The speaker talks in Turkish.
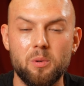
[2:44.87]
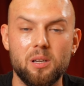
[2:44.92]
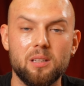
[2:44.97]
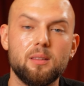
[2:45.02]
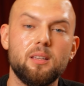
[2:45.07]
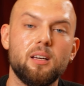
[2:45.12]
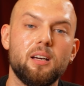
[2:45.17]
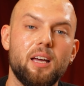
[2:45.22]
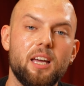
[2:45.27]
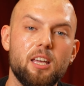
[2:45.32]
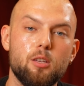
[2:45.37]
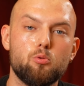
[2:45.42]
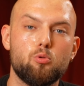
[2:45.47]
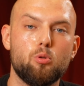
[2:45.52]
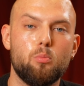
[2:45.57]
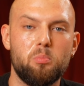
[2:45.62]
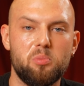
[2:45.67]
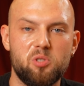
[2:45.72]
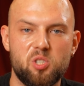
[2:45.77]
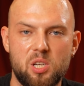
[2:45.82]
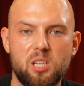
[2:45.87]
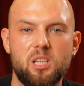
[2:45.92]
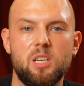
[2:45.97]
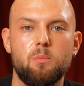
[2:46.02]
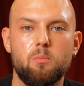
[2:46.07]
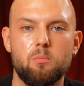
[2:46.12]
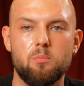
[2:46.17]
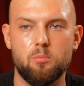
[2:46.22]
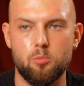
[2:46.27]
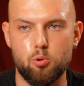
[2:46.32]
Hatta en son bir
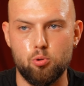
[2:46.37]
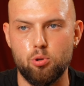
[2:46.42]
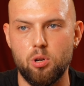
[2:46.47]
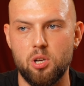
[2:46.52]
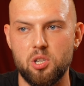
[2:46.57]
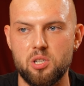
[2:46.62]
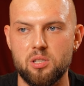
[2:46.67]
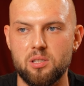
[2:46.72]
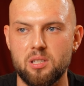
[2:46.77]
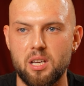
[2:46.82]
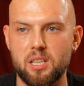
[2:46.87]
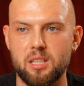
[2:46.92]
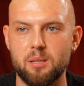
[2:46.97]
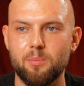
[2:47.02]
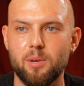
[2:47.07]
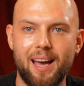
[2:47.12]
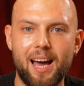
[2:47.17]
çekim sürecindeydim.